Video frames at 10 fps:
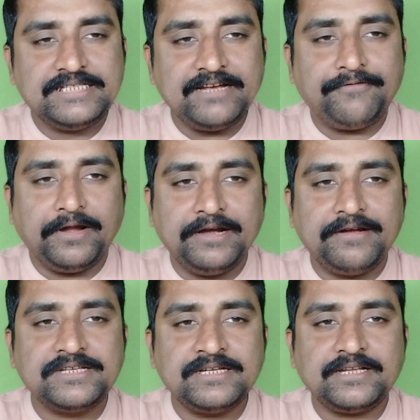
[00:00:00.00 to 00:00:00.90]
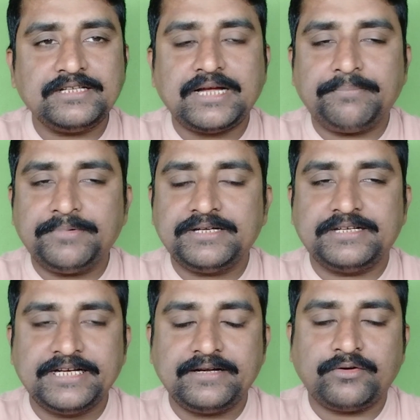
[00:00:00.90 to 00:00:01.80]
যে ভ্যালিড রিজিনটা যদি আপনি
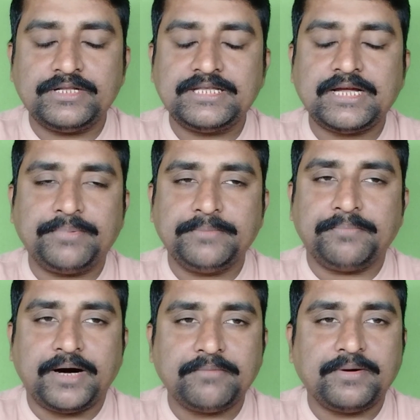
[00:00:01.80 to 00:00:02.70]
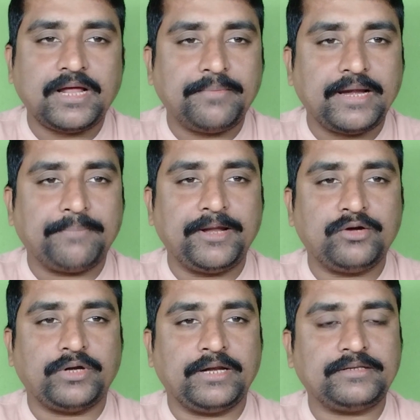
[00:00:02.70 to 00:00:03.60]
ঠিক না করে যদি আপনি বারবার আবার অ্যাপ্লাই
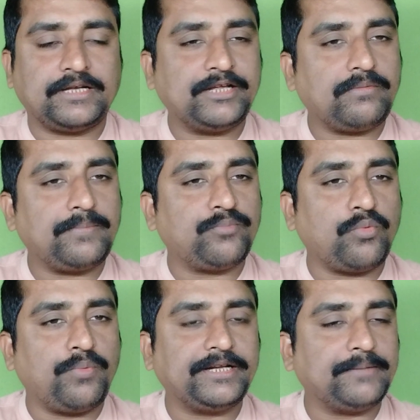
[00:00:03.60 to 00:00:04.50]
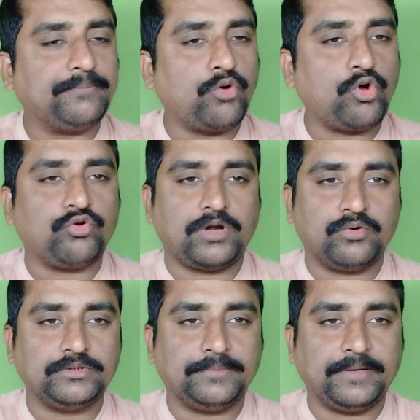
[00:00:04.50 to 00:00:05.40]
করেন তাহলে কিন্তু আপনার প্রোফাইলটাকে ব্লক করা
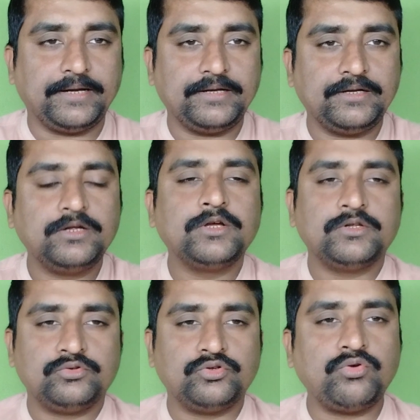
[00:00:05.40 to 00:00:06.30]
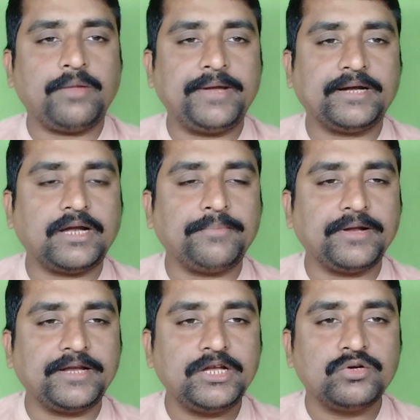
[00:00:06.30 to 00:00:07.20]
হতে পারে ধরুন আমি একটা
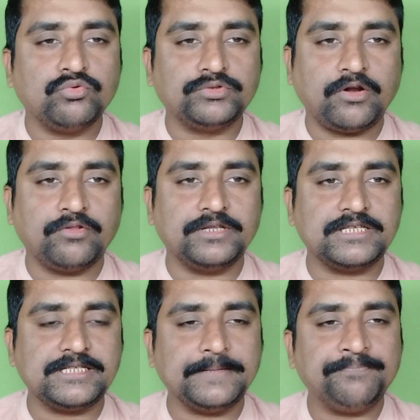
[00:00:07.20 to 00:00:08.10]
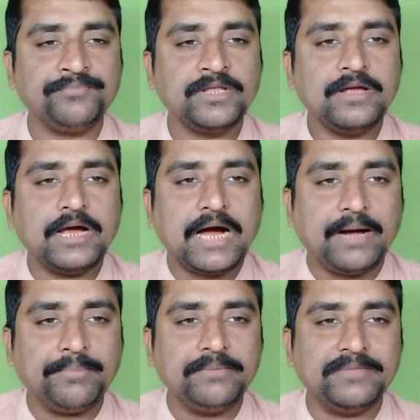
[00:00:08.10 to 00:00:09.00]
আপনাকে উদাহরণ দিচ্ছি
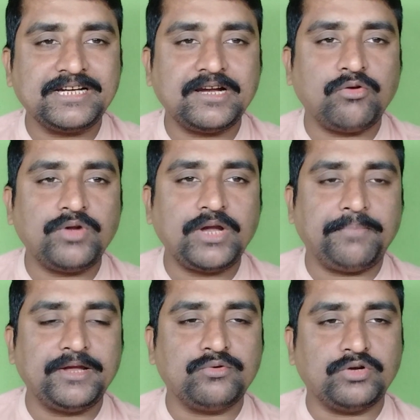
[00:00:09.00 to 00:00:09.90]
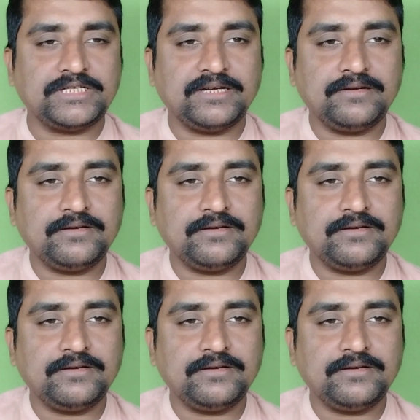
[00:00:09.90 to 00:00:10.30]
আপনি মেডিকেল গ্রাউন্ডে অ্যাপ্লাই করেছেন